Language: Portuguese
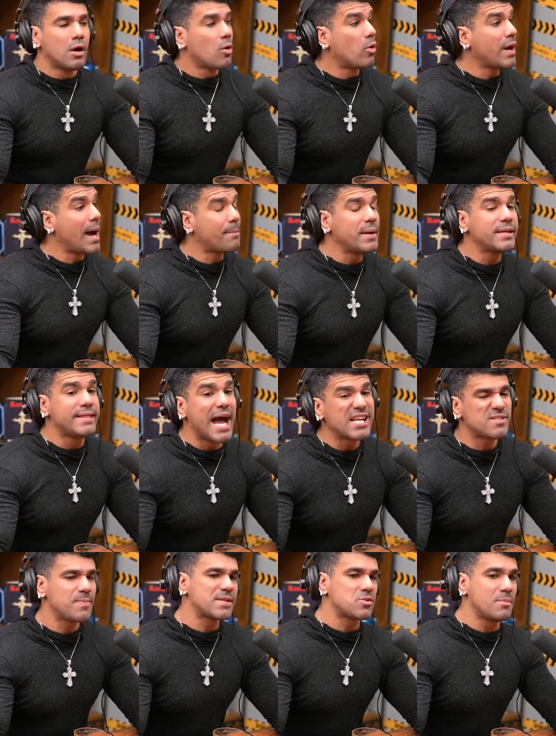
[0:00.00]
Quando abri,
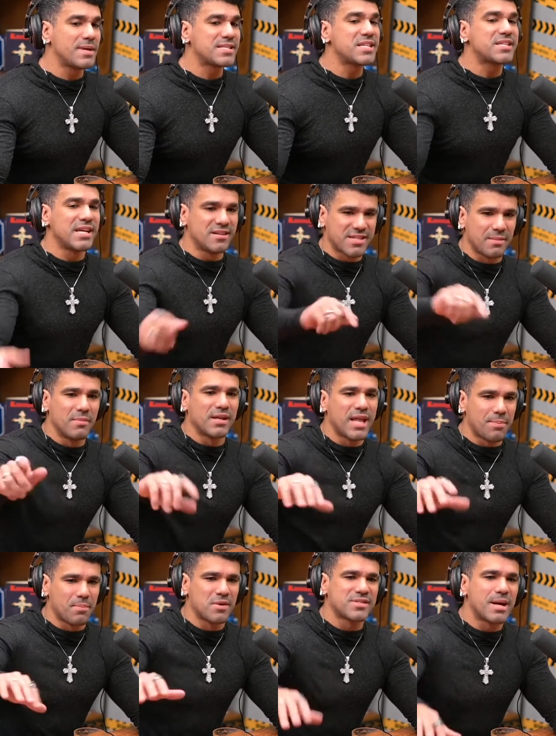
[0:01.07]
10 pessoas me assistindo. Eu
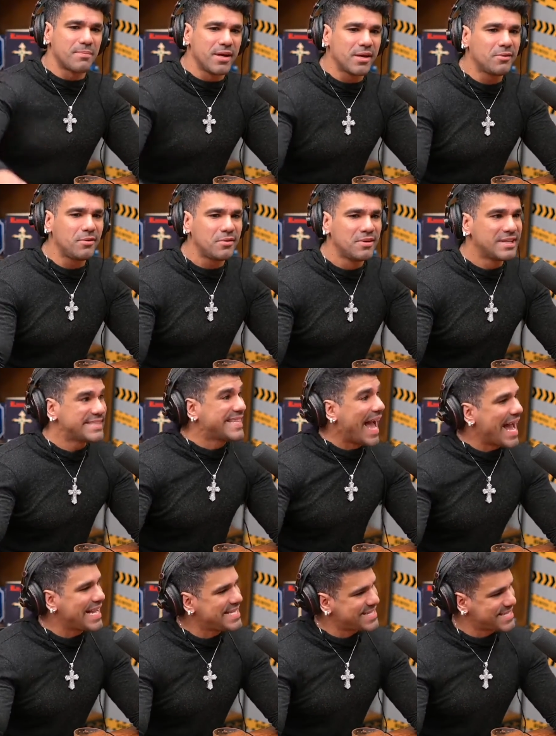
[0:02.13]
mandei pros meus amigos,
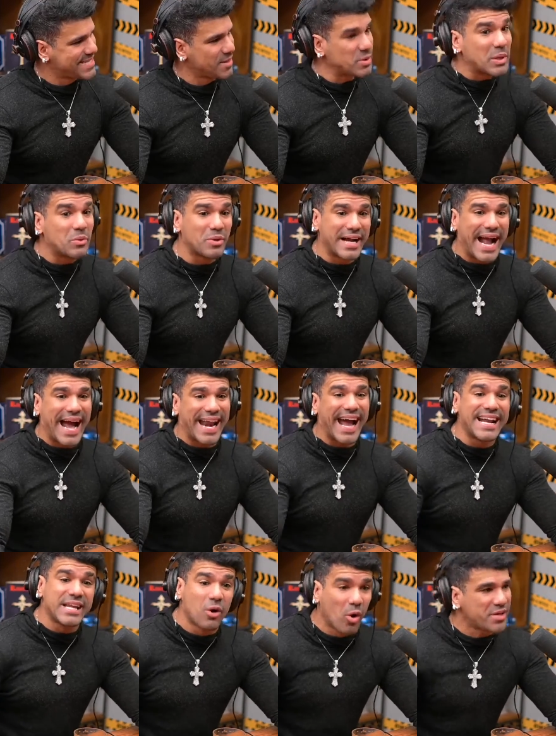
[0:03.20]
10. Eu digo,
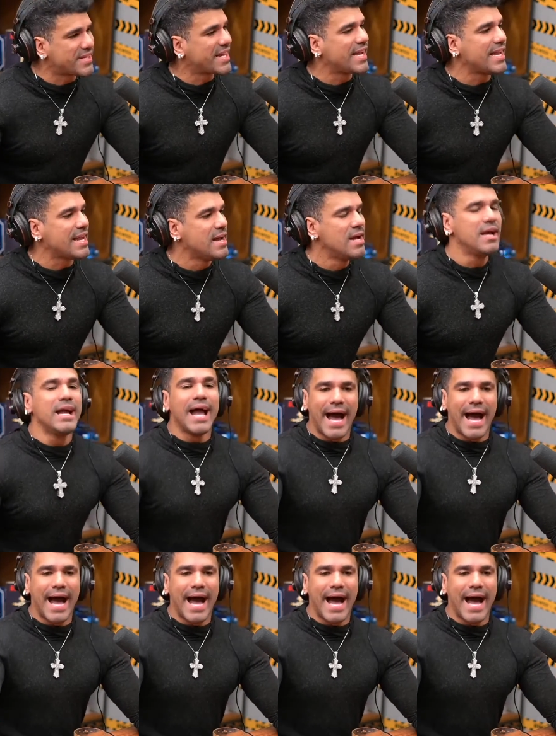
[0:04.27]
caralho, gostei.